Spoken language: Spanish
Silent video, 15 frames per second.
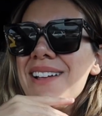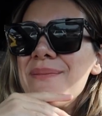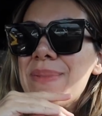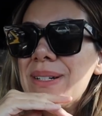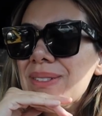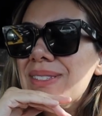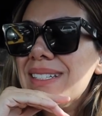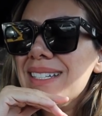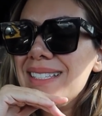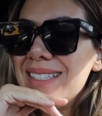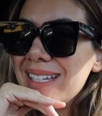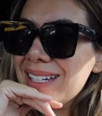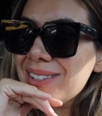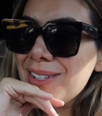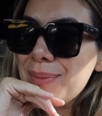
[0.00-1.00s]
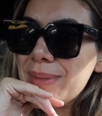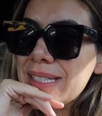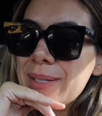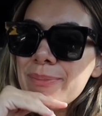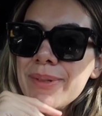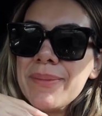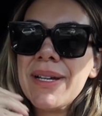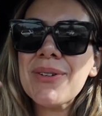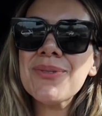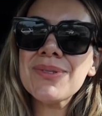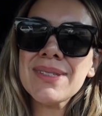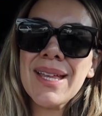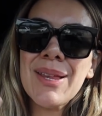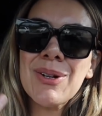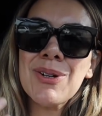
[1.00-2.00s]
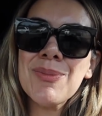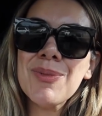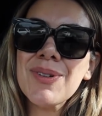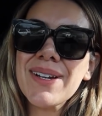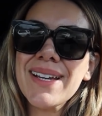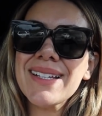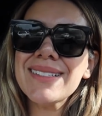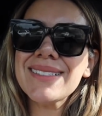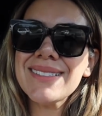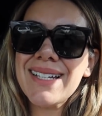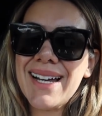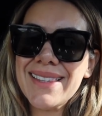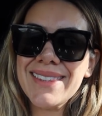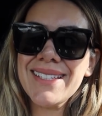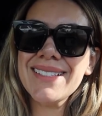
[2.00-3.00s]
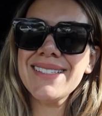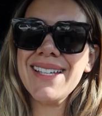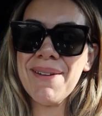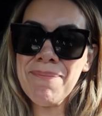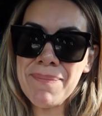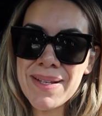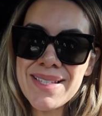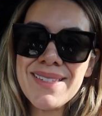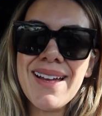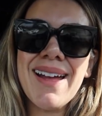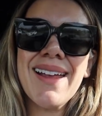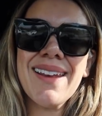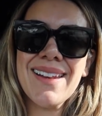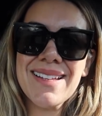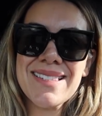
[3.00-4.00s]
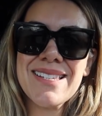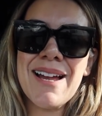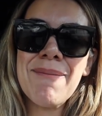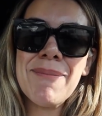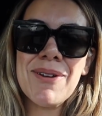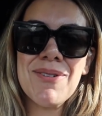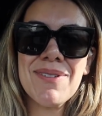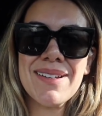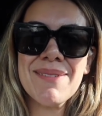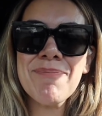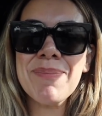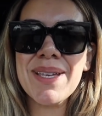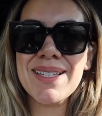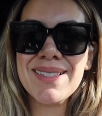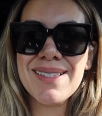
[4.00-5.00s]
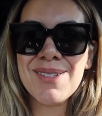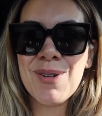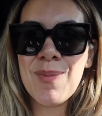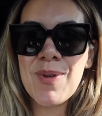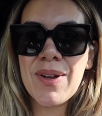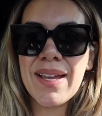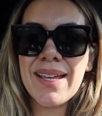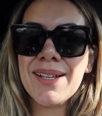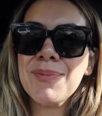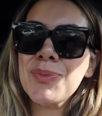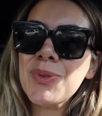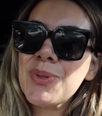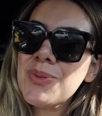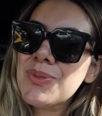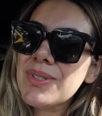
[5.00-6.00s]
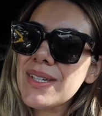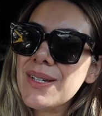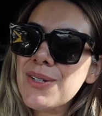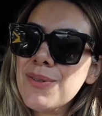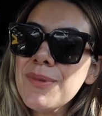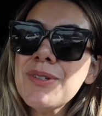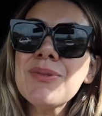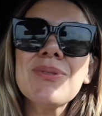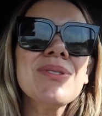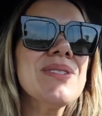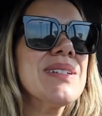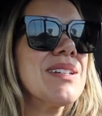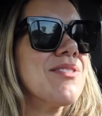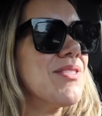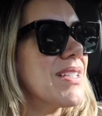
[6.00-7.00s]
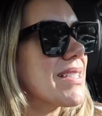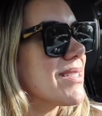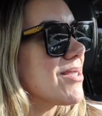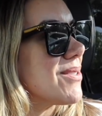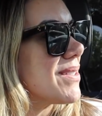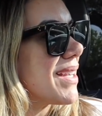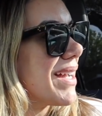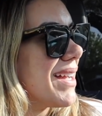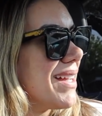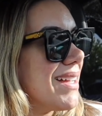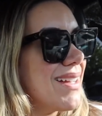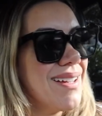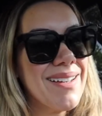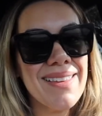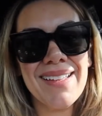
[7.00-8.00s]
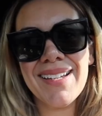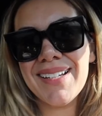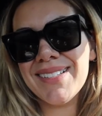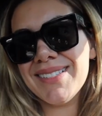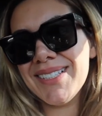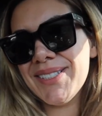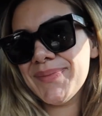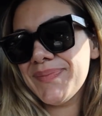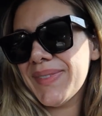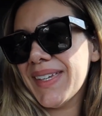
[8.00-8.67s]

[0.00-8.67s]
Pero sí es cierto, a mí siempre me ha gustado como que antes de empezar la chamba o lo que empieces, como que tus cinco minutos de reflexionar, de así.